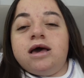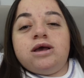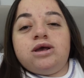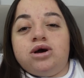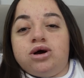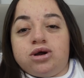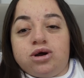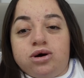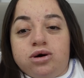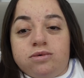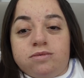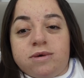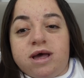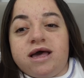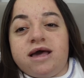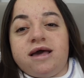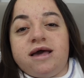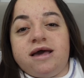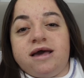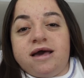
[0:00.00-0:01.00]
No, no.
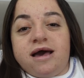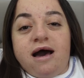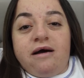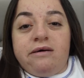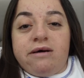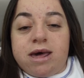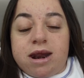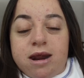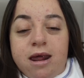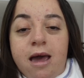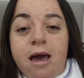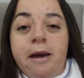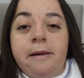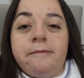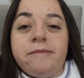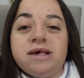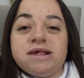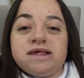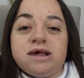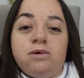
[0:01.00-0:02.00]
Eh, a ver,
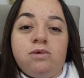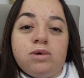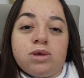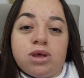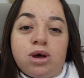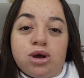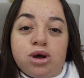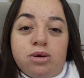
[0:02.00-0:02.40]
mi segundo